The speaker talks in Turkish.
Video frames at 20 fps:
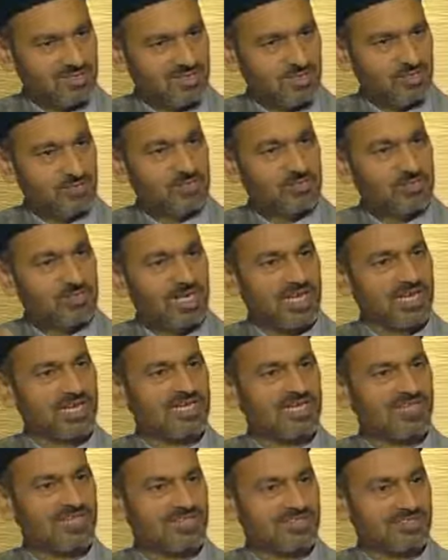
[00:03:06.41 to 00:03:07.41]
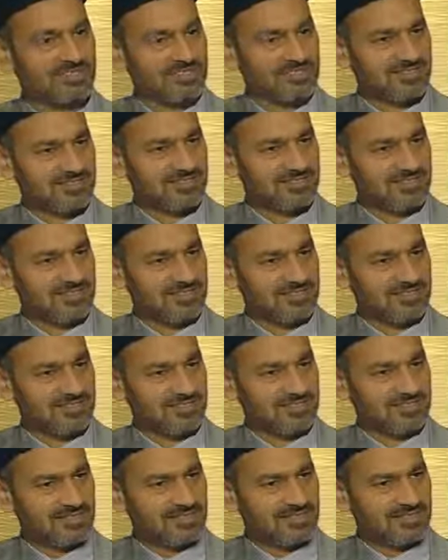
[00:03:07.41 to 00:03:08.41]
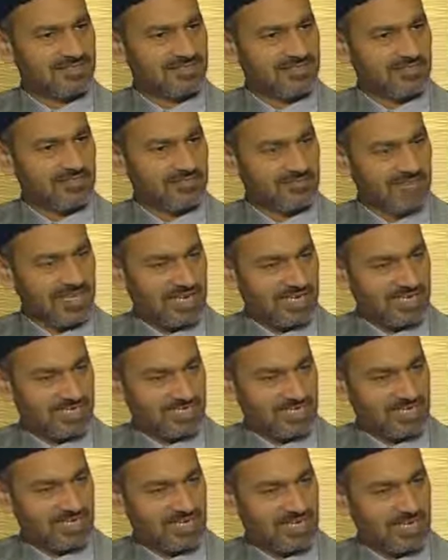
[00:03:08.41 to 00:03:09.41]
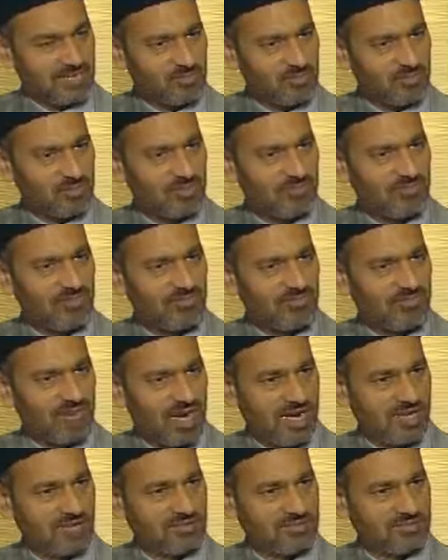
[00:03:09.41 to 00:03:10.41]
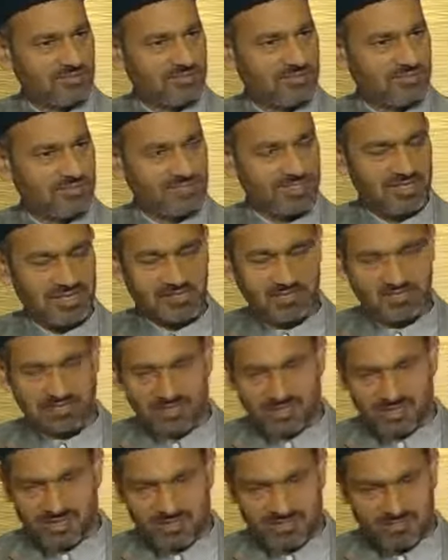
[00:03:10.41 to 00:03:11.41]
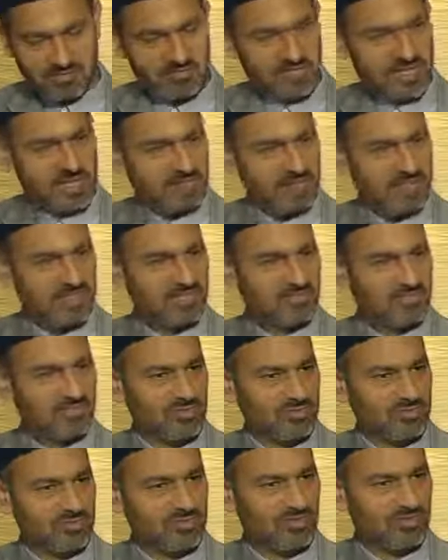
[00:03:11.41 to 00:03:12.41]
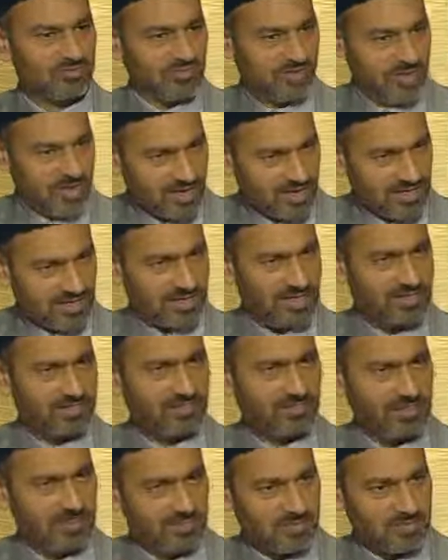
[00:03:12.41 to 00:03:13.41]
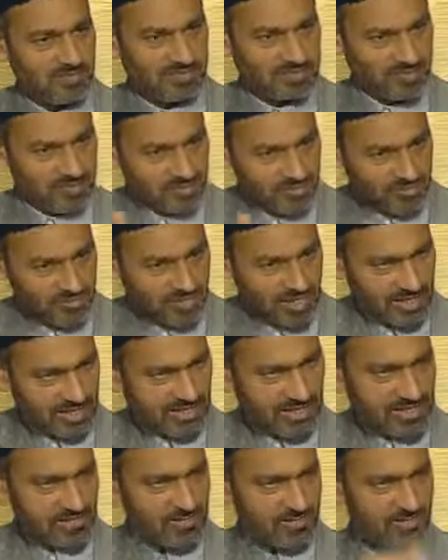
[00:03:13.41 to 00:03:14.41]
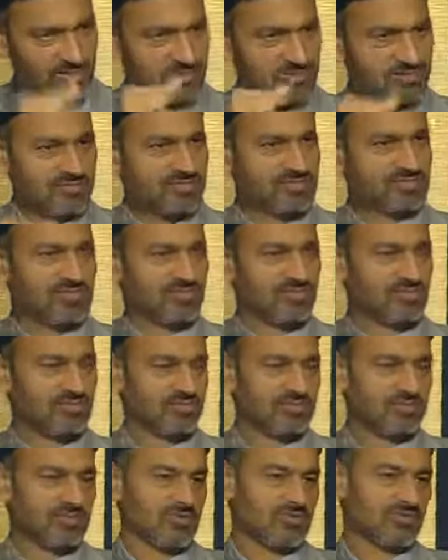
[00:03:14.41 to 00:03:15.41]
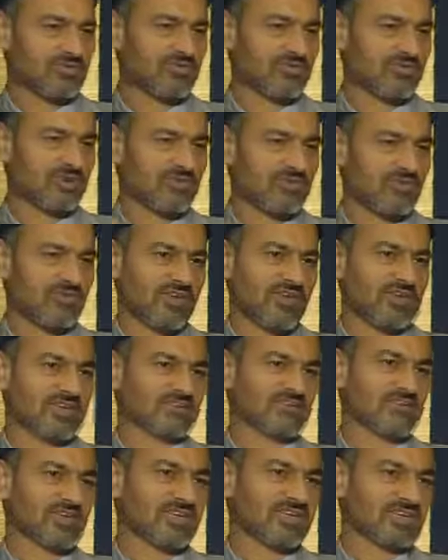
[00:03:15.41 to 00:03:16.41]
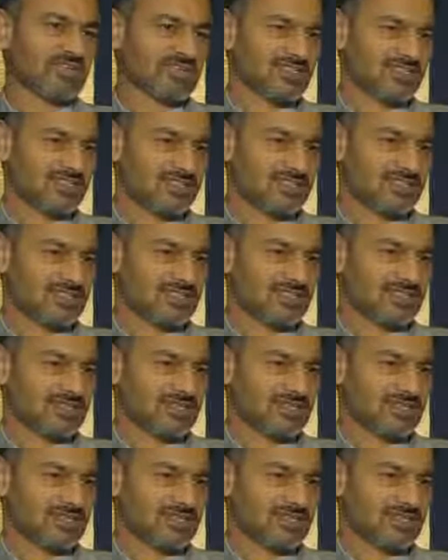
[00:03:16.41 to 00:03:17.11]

Ölüm tarihi verir, verilir mutavaffa. Evet. Mesela Mehmet mutavaffa yani Mehmet şu tarihte bunun e, vefat ölümü etmiştir. var, vefatı var. Evet.